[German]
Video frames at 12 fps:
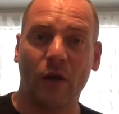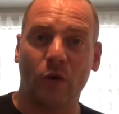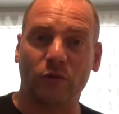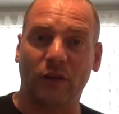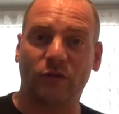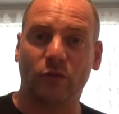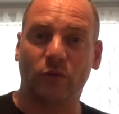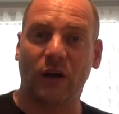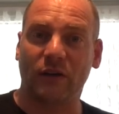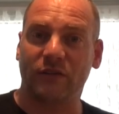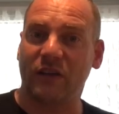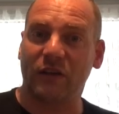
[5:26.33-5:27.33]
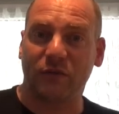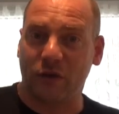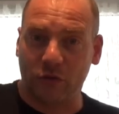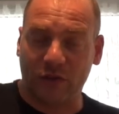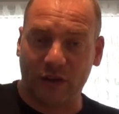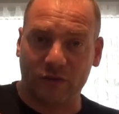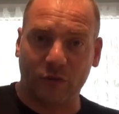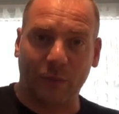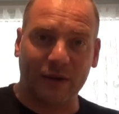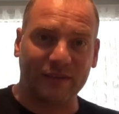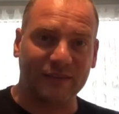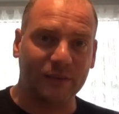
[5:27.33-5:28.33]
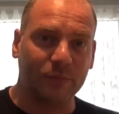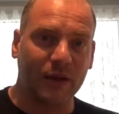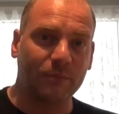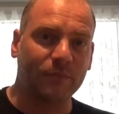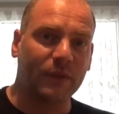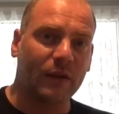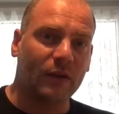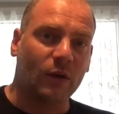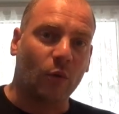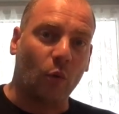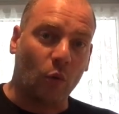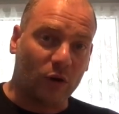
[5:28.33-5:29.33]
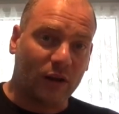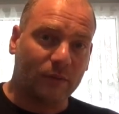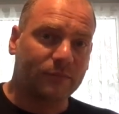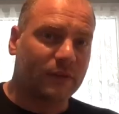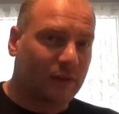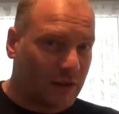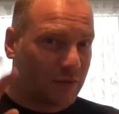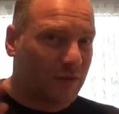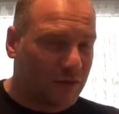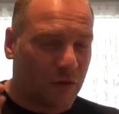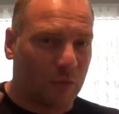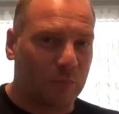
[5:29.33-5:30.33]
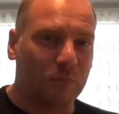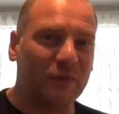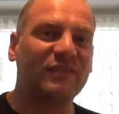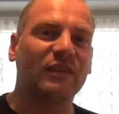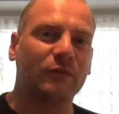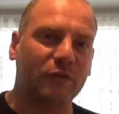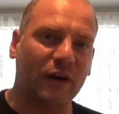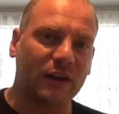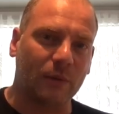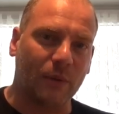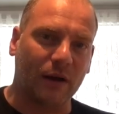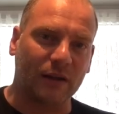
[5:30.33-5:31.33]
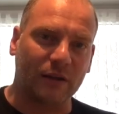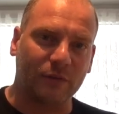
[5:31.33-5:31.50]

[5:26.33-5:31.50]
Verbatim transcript: Und dazu kann ich es entweder durch ein ganz normales Sieb geben oder ich will es noch ein bisschen feiner machen.